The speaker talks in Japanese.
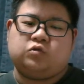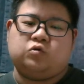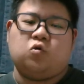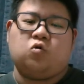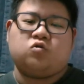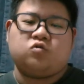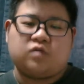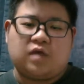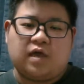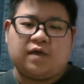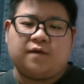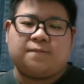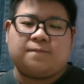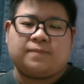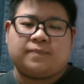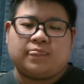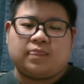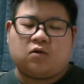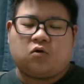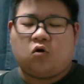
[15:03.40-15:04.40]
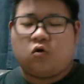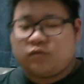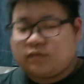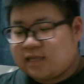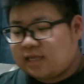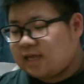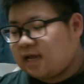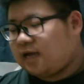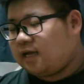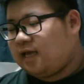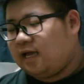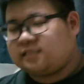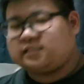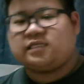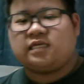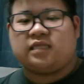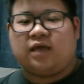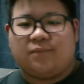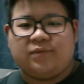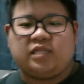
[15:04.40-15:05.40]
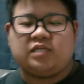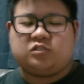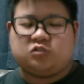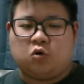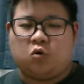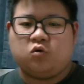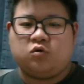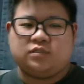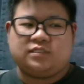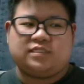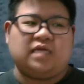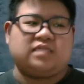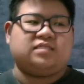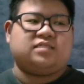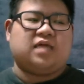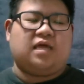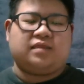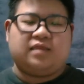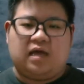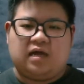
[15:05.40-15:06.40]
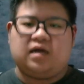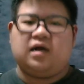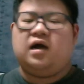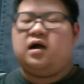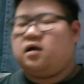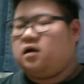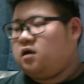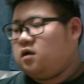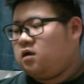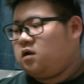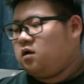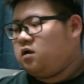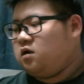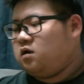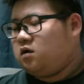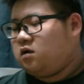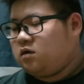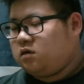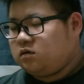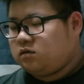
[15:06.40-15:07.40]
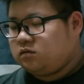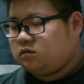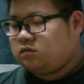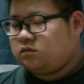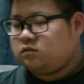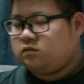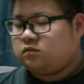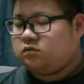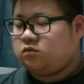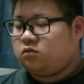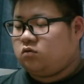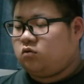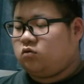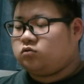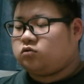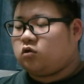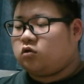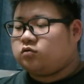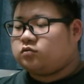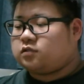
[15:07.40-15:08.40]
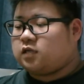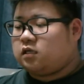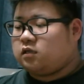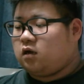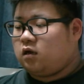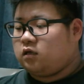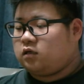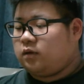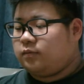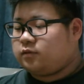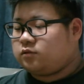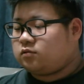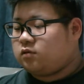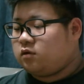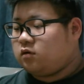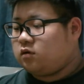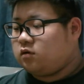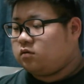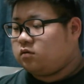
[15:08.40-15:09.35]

ごくないこんな中やっちゃダメでしょ。雑談なんか。本当にうるさいな。やめてくれよ。